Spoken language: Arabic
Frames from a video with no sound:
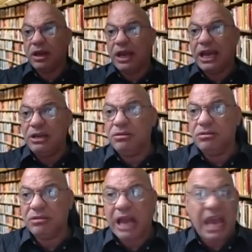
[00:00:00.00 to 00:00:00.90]
قال
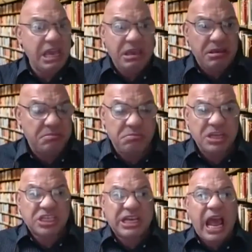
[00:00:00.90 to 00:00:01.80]
له اي
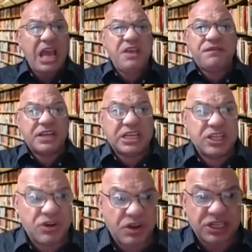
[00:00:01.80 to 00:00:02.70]
مثل اي فصل
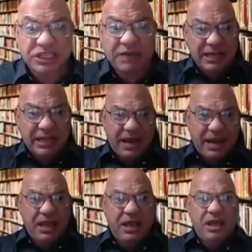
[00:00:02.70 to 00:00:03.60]
دراسي طبعا اللي
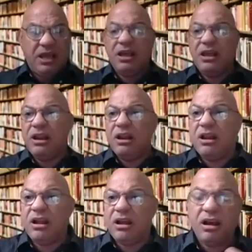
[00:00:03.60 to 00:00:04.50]
معانا هنا
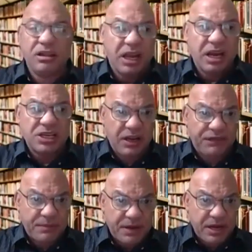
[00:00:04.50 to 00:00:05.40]
آه، درس هنا
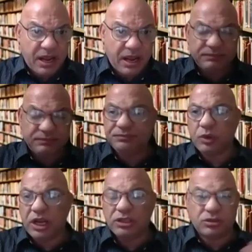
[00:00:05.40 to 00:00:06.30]
في امريكا وخد